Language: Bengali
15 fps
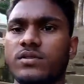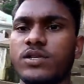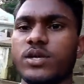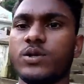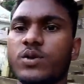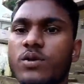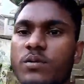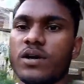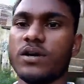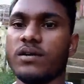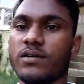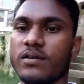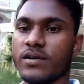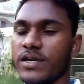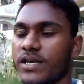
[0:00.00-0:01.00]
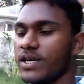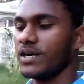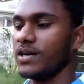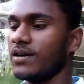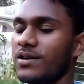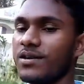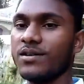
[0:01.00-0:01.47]
যেহেতু আমার এটা
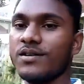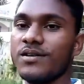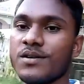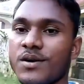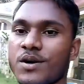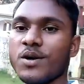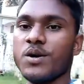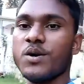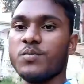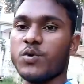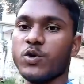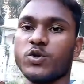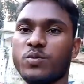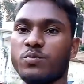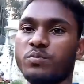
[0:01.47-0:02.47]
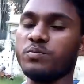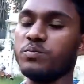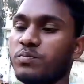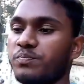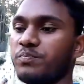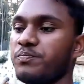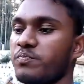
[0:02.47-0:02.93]
প্রথম
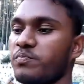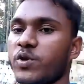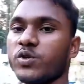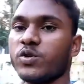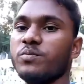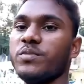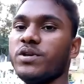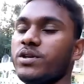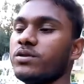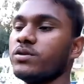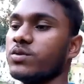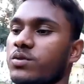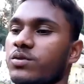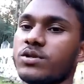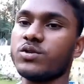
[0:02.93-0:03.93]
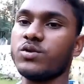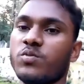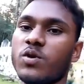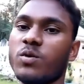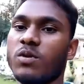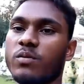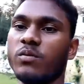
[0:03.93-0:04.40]
প্রথম ভিডিও তো একটু
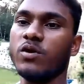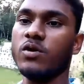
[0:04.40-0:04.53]
প্রবলেম